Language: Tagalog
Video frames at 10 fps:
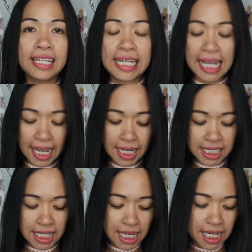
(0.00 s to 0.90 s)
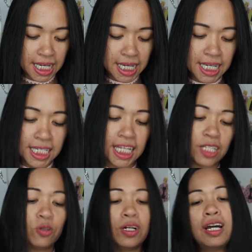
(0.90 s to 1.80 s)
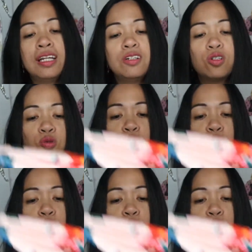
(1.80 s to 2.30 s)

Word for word: the next is itong another